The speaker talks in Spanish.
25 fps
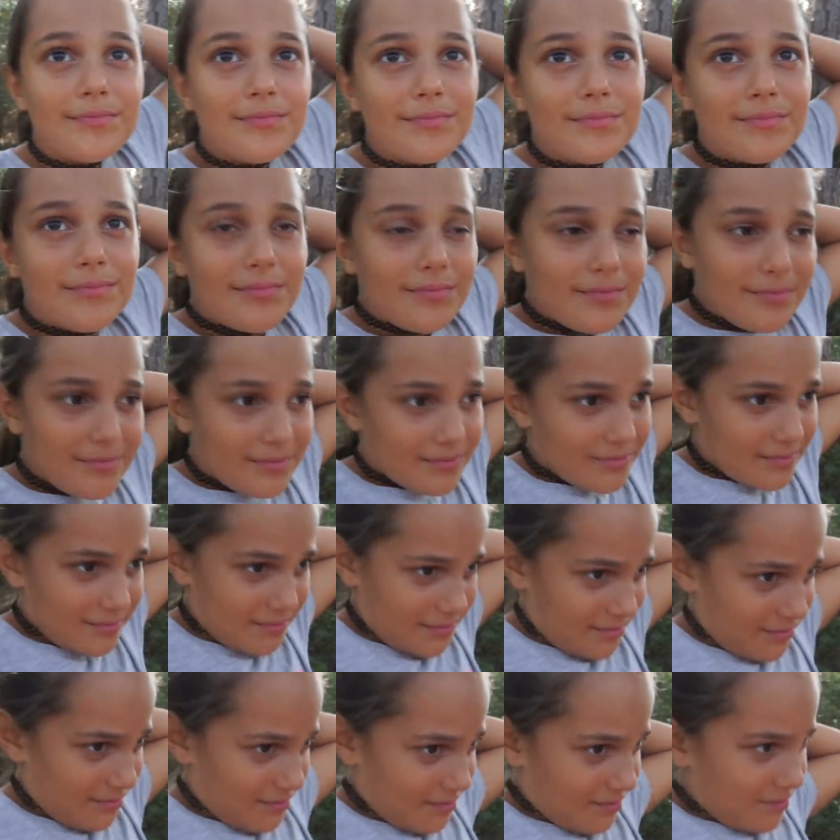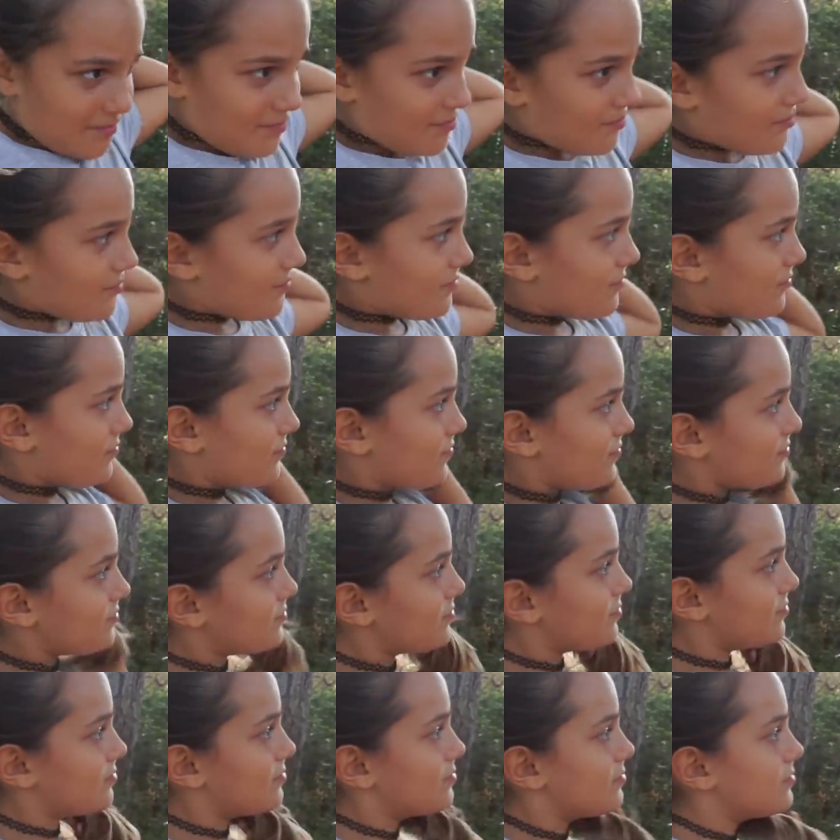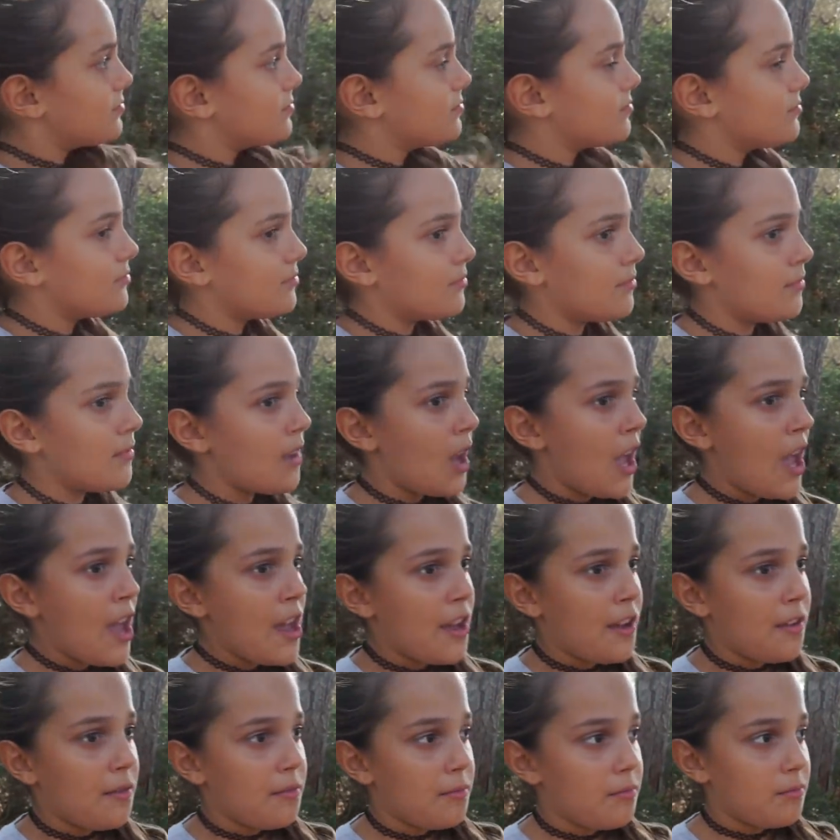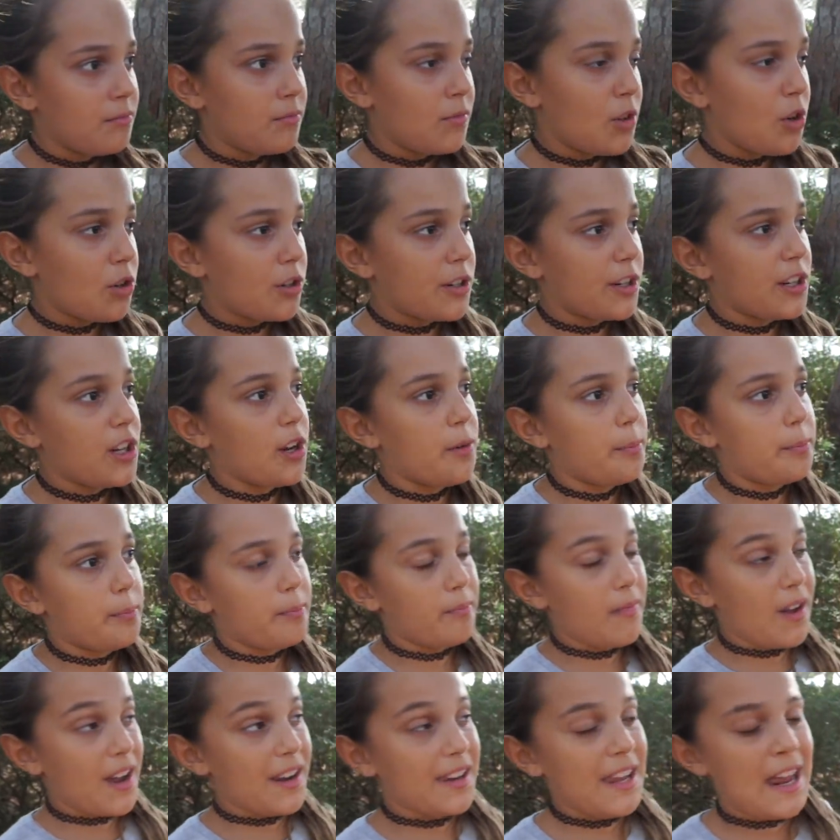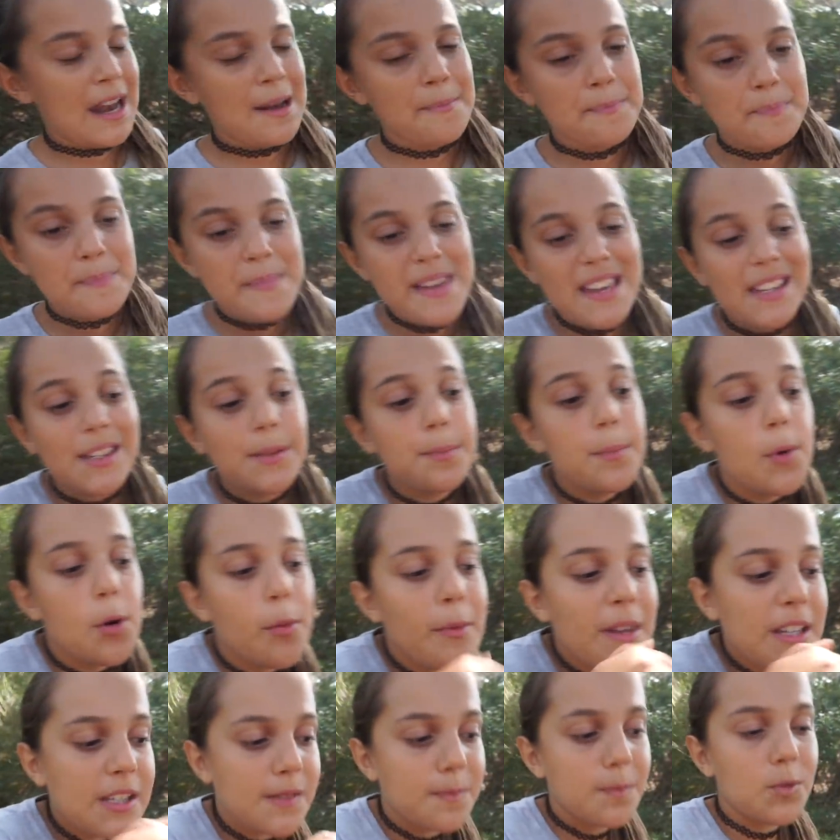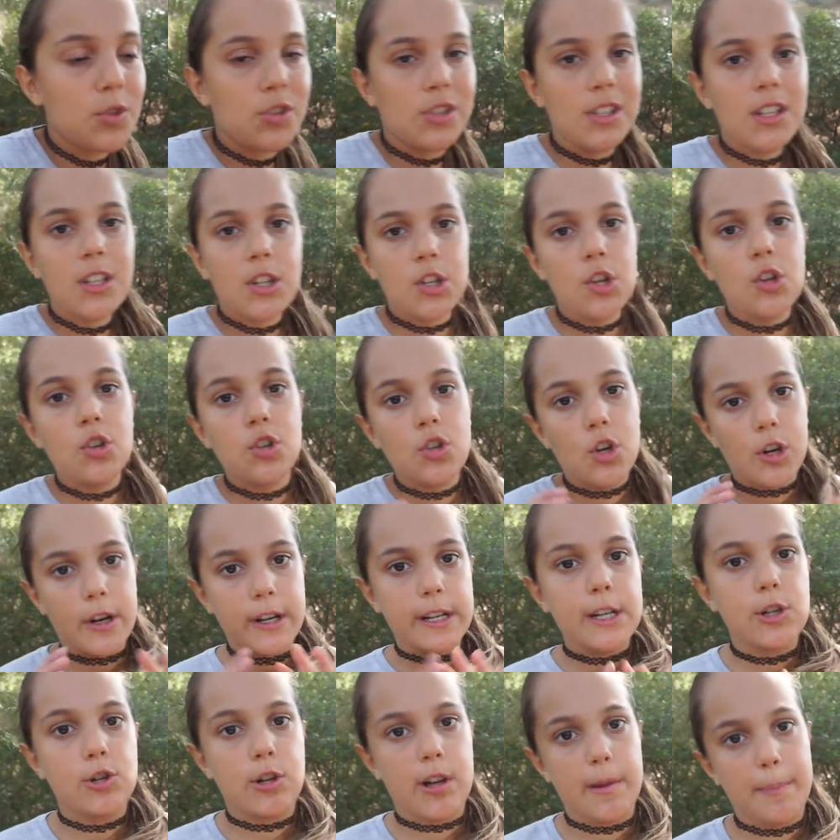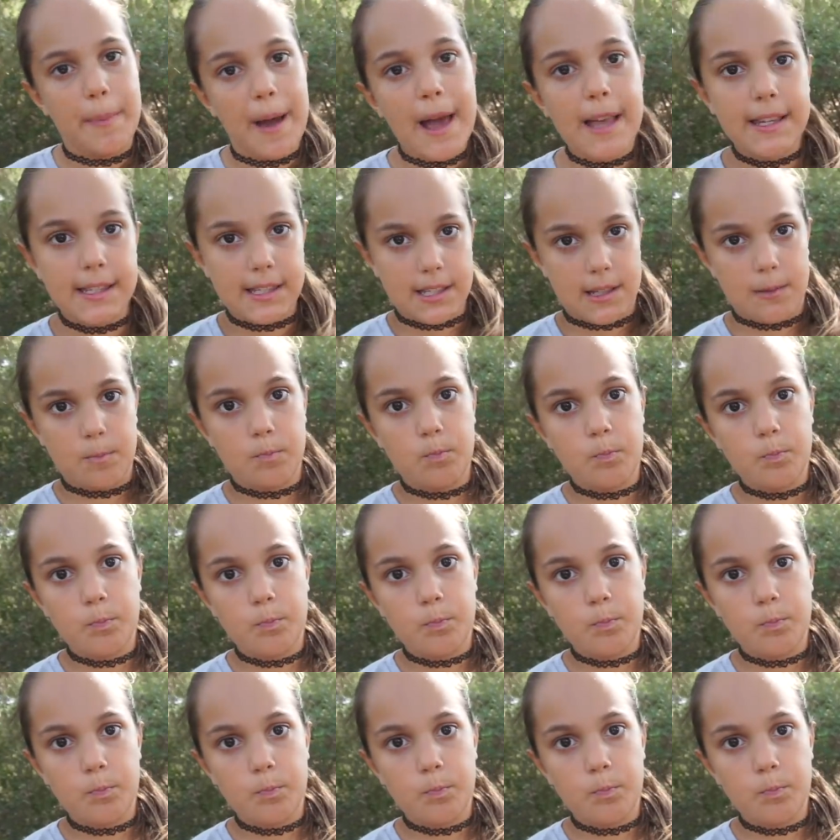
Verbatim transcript: lo volvemos a escuchar y pasa algo? No creo, en el mismo, mismo sitio no creo que pase.